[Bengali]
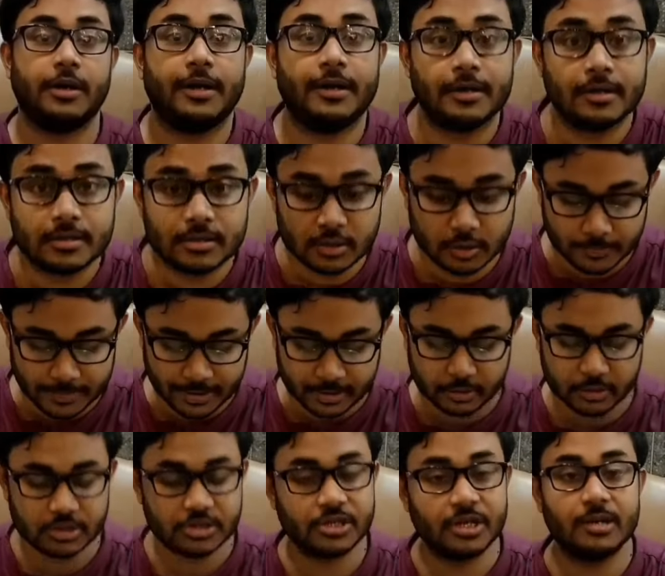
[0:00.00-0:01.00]
ওকে সো
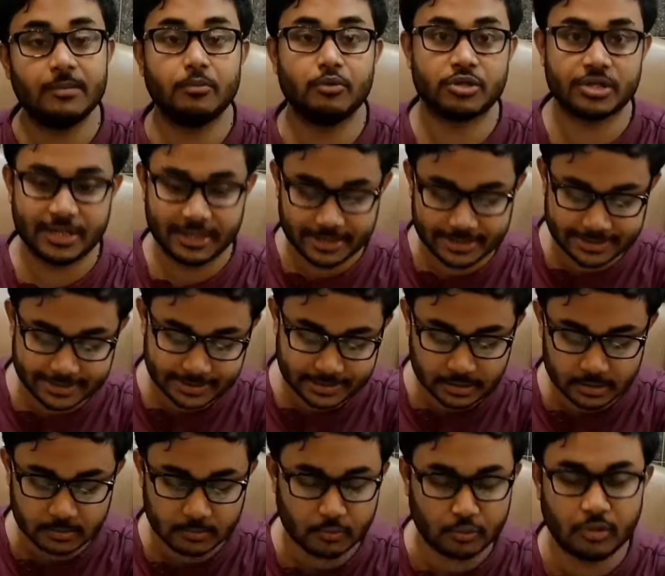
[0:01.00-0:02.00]
মেন কোর্স নিয়ে আমি বসে গেছি
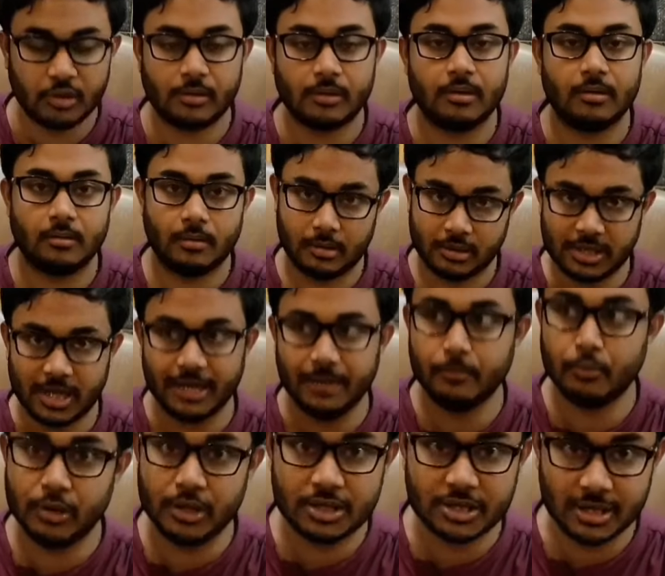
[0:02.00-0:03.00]

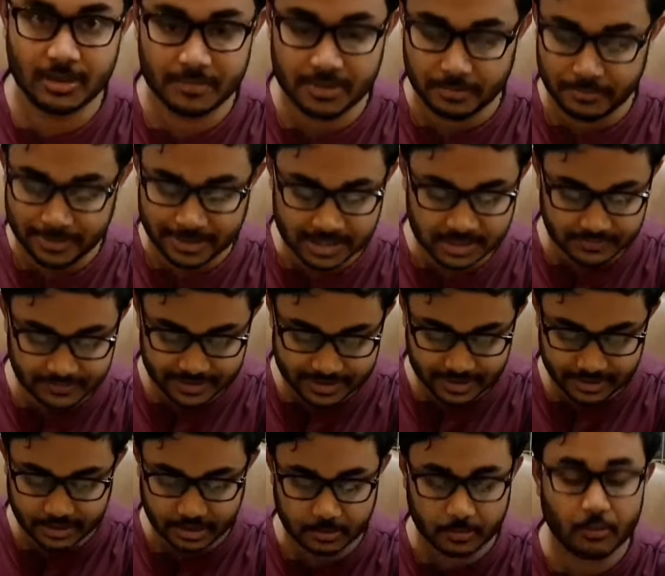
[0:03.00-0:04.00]
জানি বলেছিলাম যে মিক্স
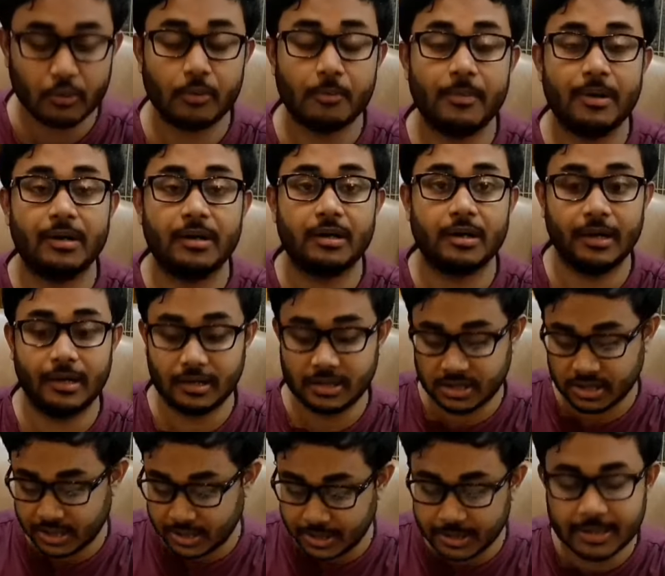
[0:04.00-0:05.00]
ভেজ এটা নেবো বাট এই
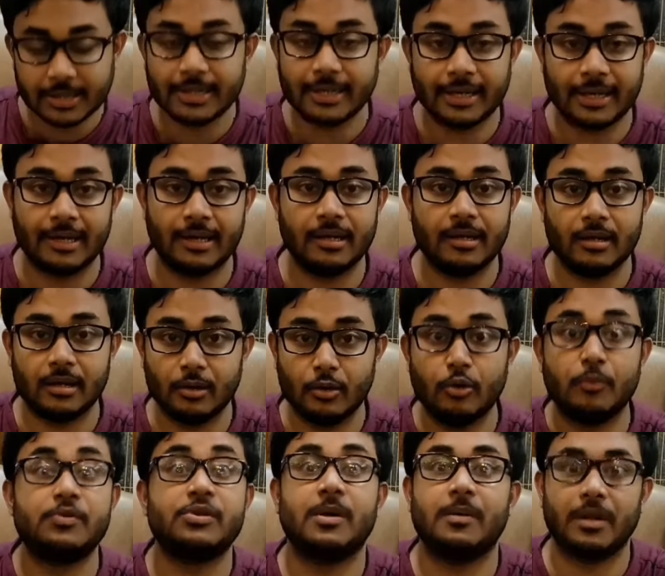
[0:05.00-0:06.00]
চিকেনটা দেখে
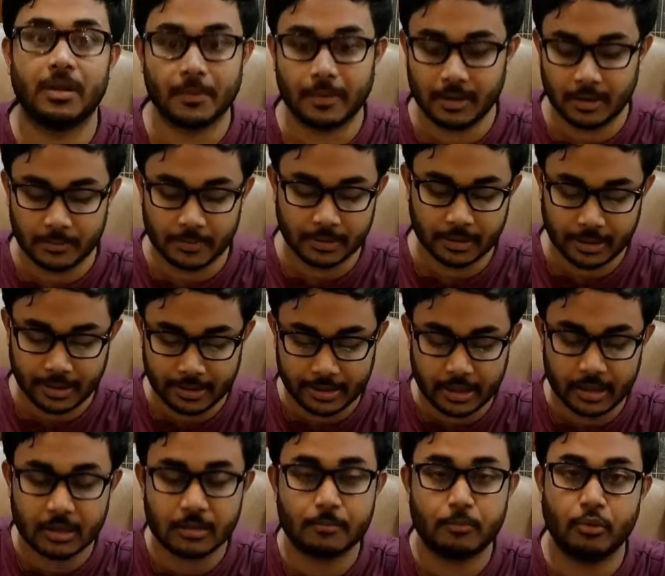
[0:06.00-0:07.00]
লোক সামলাতে পারলাম না তো
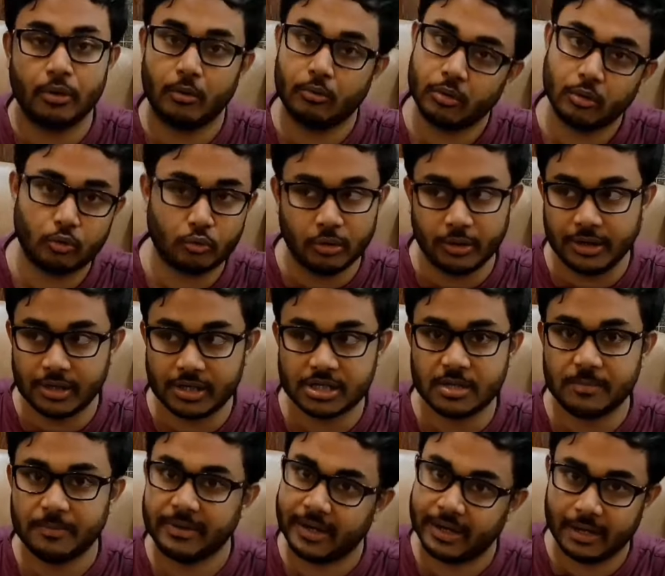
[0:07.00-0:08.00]
এটার পোলাউটাও তুলে নিয়ে
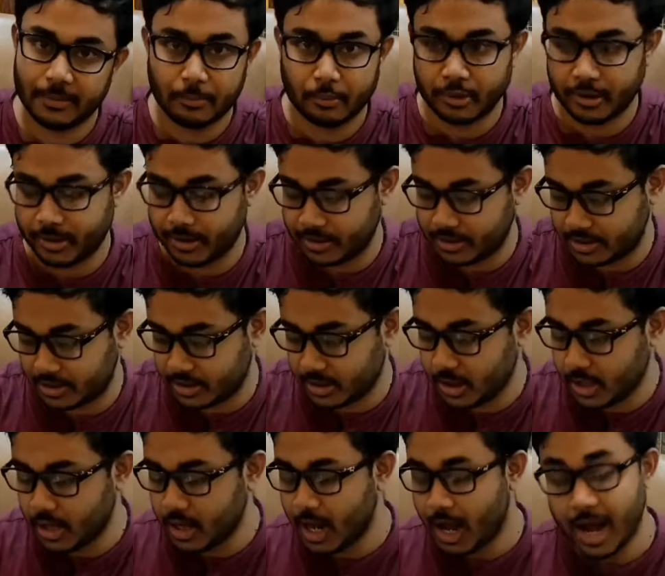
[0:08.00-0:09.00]
এসেছি বিরিয়ানিটা পরে খাচ্ছি
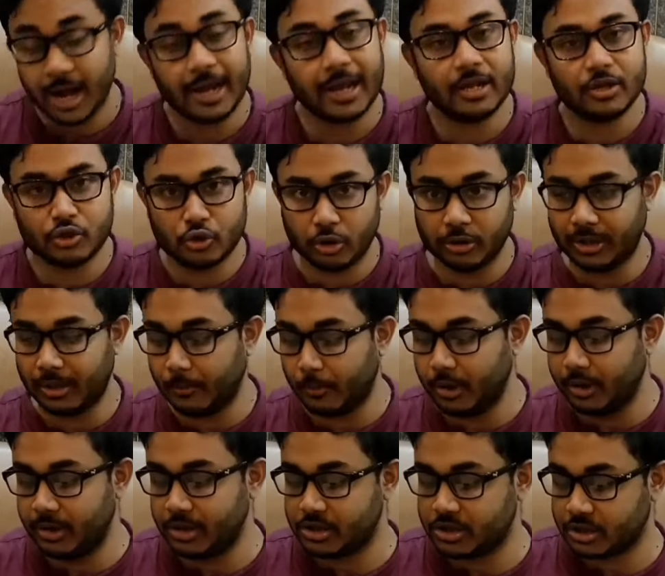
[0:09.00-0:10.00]
আগে কিছু কথা
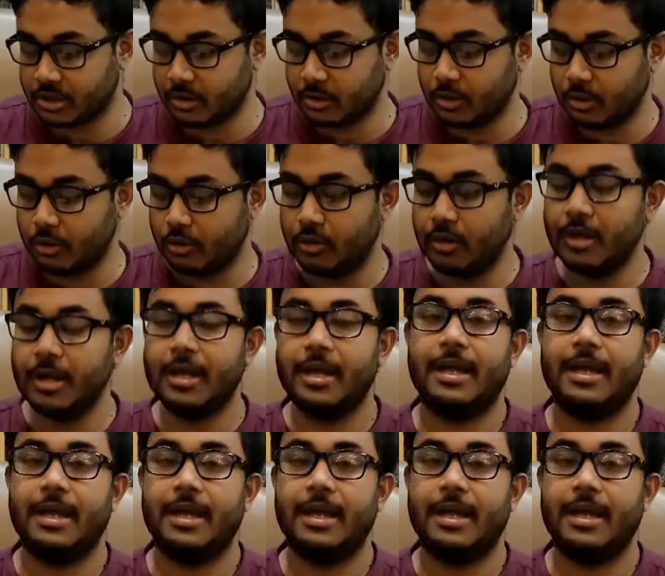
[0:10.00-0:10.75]
বলে দিই সেটা হলো